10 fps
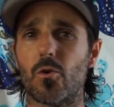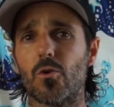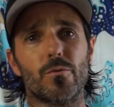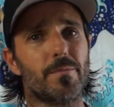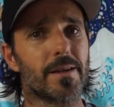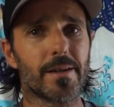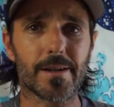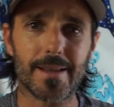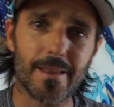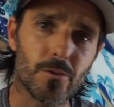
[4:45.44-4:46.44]
o
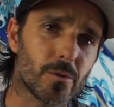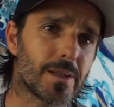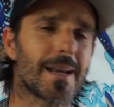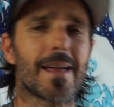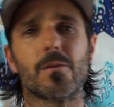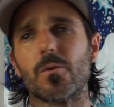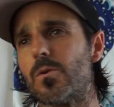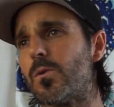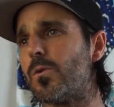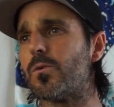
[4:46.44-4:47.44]
vienen nadando de lado
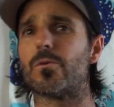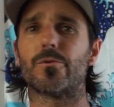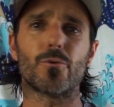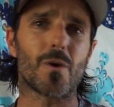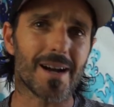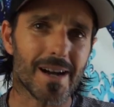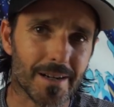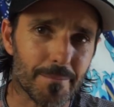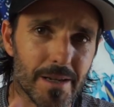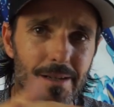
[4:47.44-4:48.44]
o no
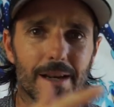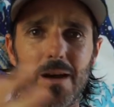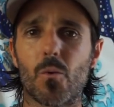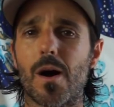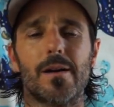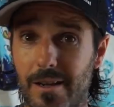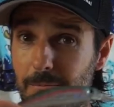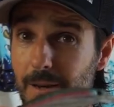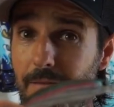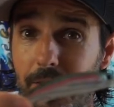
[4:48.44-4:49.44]
agarran bien el agua.
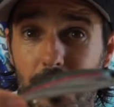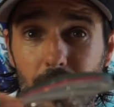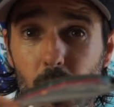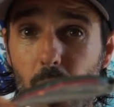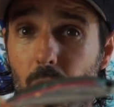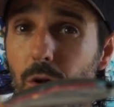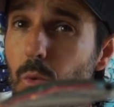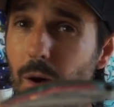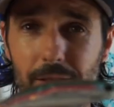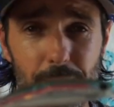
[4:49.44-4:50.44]
El blazing de dúo
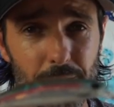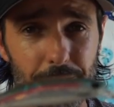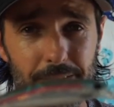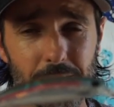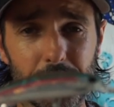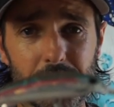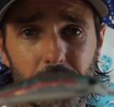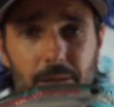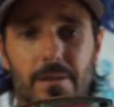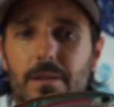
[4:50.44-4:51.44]
lo hace
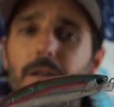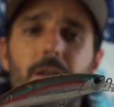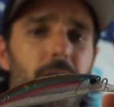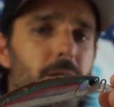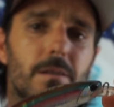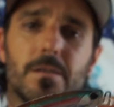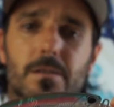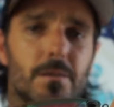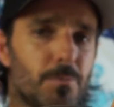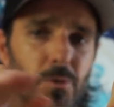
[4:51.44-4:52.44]
perfectamente
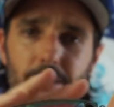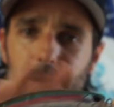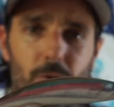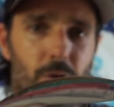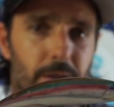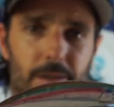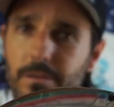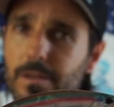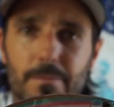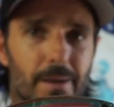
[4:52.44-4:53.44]
y lo podéis
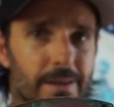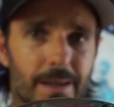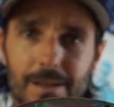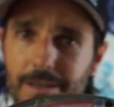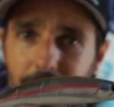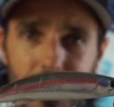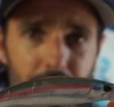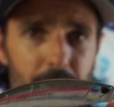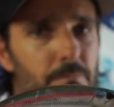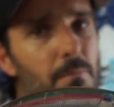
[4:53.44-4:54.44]
recoger de manera
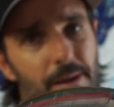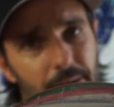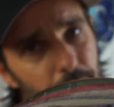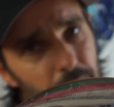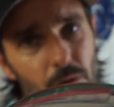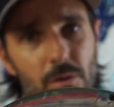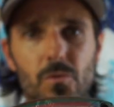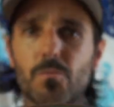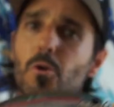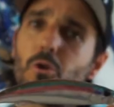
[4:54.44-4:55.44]
lineal, más rápido,
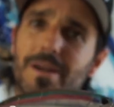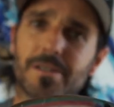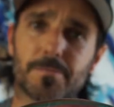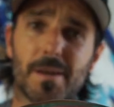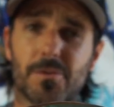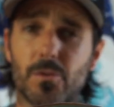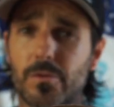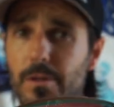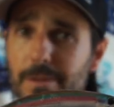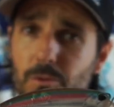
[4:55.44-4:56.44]
un poco más
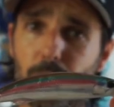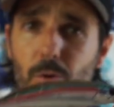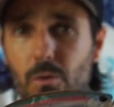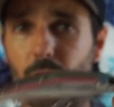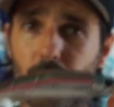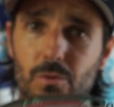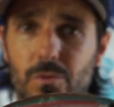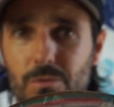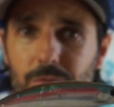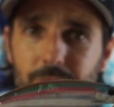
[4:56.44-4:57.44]
despacio, depende un poco
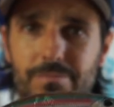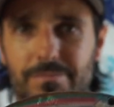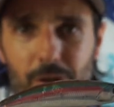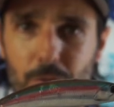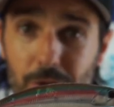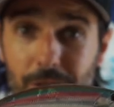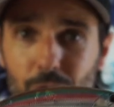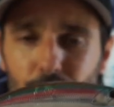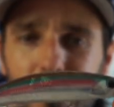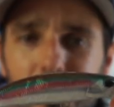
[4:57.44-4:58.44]
de cómo estén los